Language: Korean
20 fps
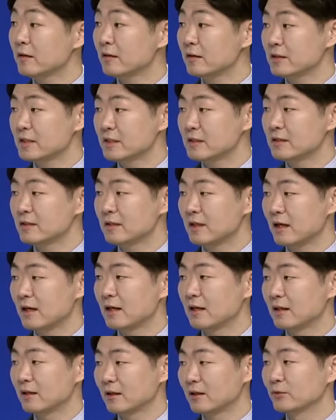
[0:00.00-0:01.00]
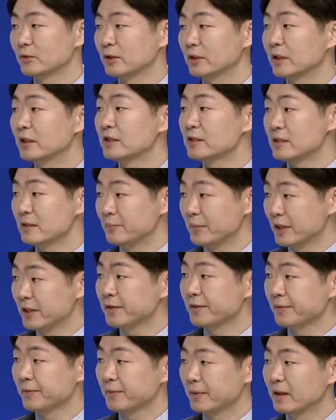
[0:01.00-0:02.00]
떨어진다라고
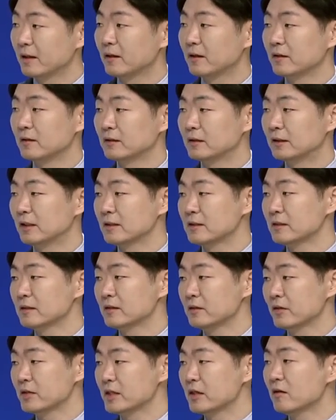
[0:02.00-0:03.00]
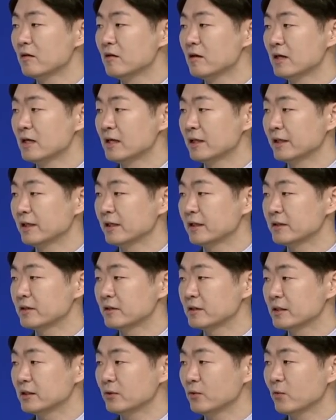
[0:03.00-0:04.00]
느껴지면 네. 어, 일단은 정신 건강에
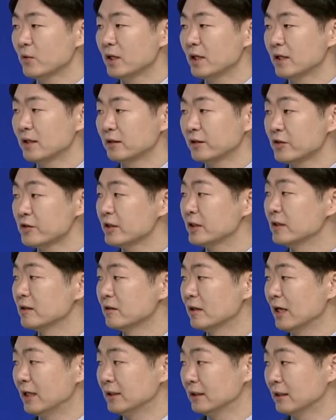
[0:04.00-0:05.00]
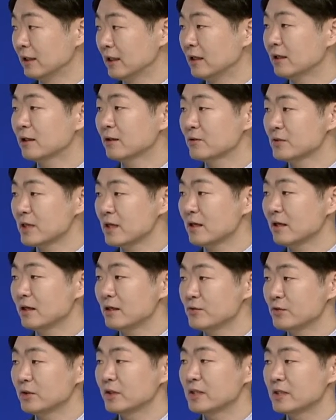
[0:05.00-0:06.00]
적신호가 켜져 있는 거 아닌가라고 네.
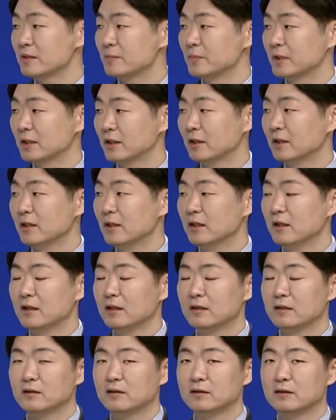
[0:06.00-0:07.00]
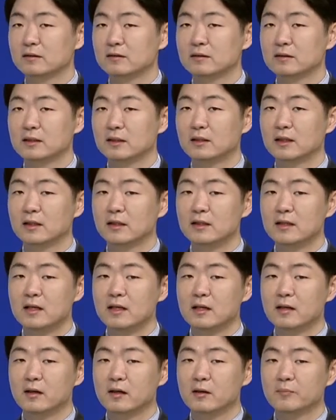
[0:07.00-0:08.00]
생각할 수 있겠습니다. 네. 어, 그러니까
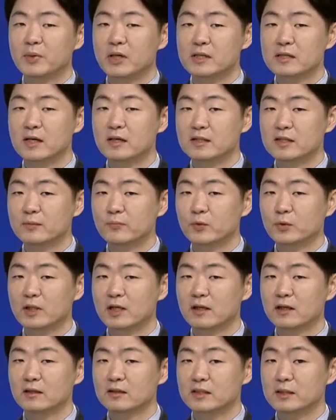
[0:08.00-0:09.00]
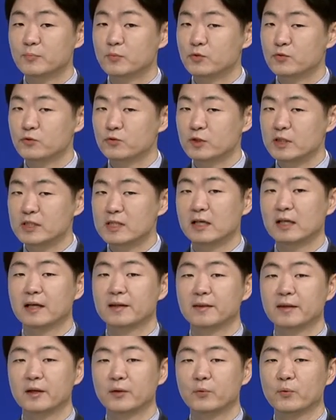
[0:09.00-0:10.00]
어, 평상시보다 집중이 잘
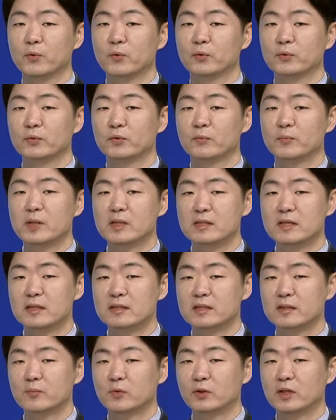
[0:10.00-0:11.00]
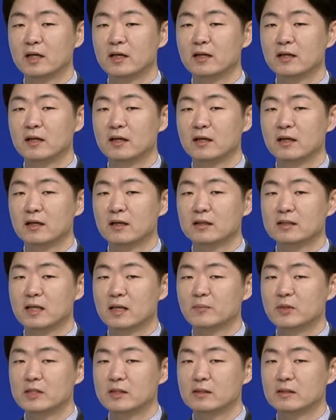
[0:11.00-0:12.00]
안 되고 또 평상시보다
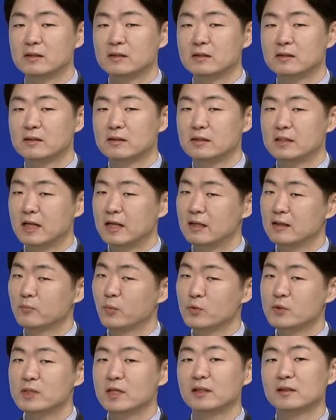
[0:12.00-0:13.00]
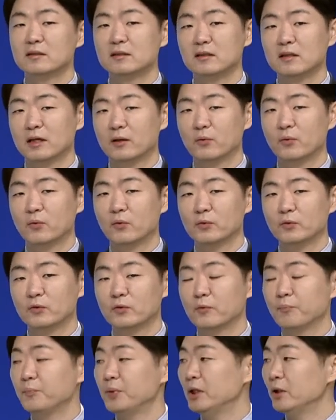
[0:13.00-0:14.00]
잠을 잘못 자는 것 같고
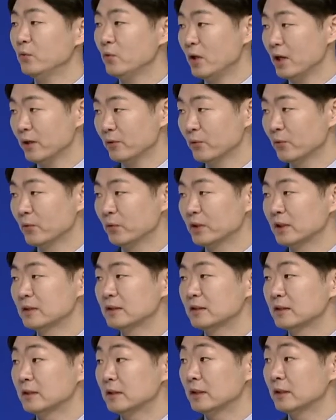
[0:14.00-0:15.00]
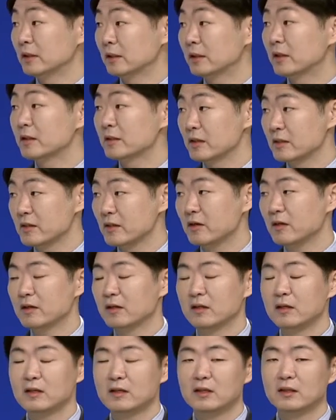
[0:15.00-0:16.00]
또 네. 피로하고 이런 것들이
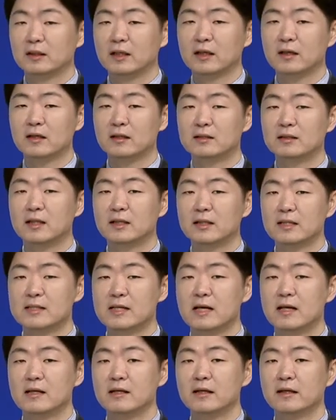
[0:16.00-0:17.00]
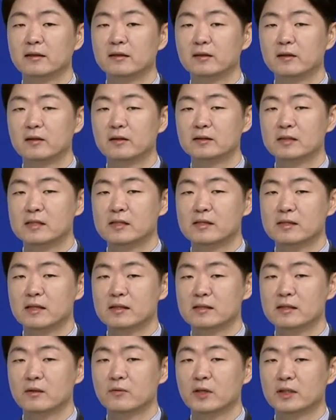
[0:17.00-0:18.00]
느껴져서 내가 그간에 잘 했던
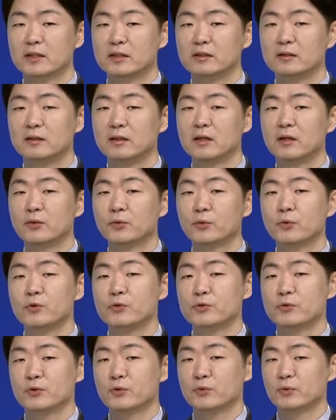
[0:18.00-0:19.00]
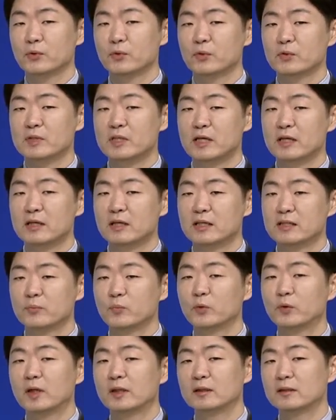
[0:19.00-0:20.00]
일상생활을 효율적으로 잘 하지
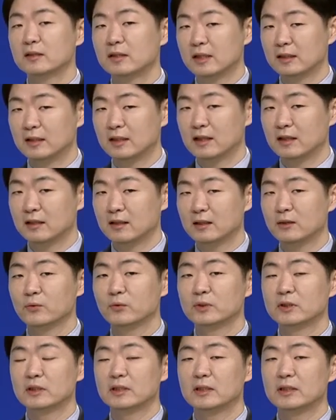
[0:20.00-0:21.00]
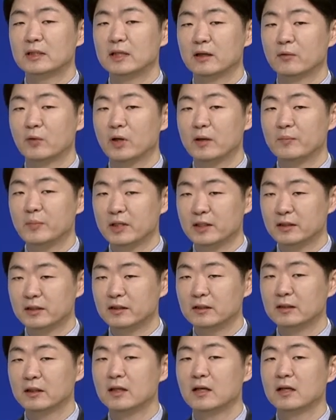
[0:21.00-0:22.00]
못하는 것 같다라고 느낀다고
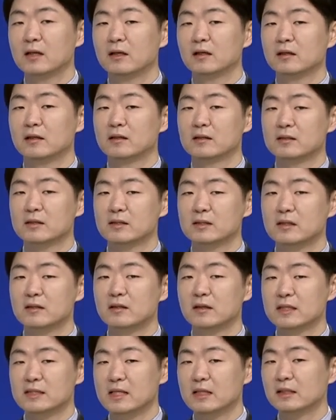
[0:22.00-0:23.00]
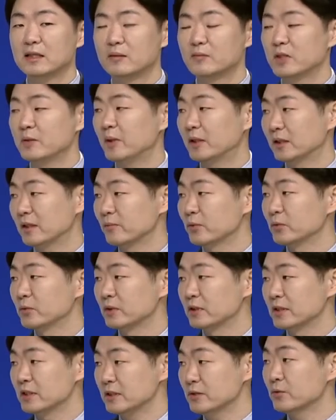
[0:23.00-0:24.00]
하면 어, 정신건강 상담을
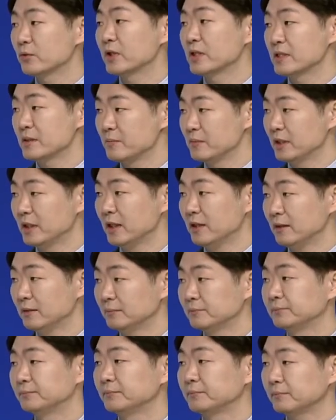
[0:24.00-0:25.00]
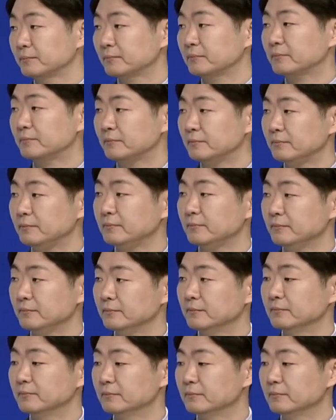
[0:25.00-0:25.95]
받아보는 것이 좋겠습니다. 네, 네. 그렇군요.